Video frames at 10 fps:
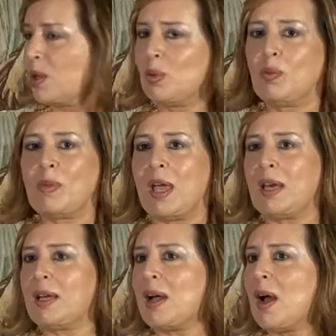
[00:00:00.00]

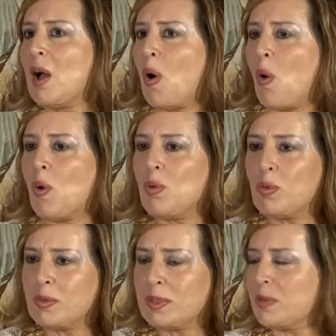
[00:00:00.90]
numérica,
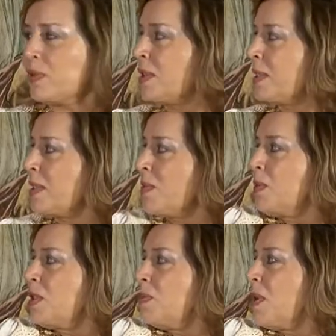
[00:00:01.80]
ou se você
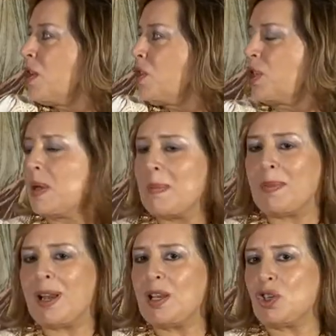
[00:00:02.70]
simplesmente
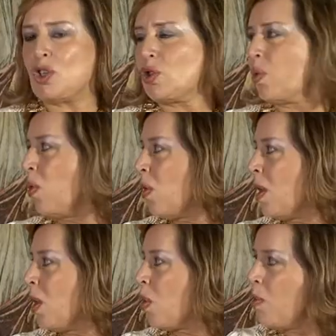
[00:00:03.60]
planejou,
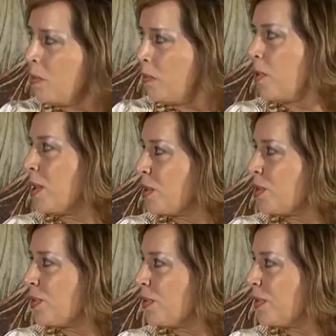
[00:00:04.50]
como foi isso?